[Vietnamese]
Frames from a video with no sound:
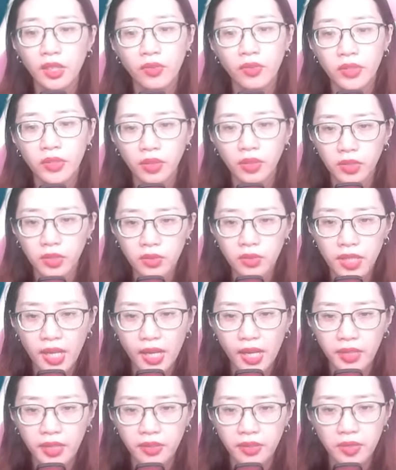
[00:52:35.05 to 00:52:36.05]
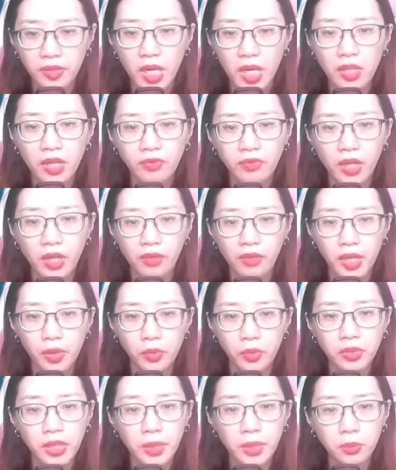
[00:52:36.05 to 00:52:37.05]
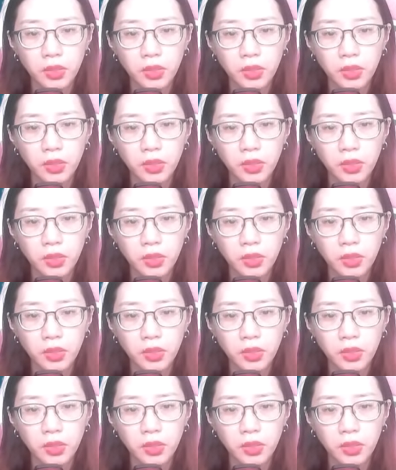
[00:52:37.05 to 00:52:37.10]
Những thứ này đều là vật liệu cấp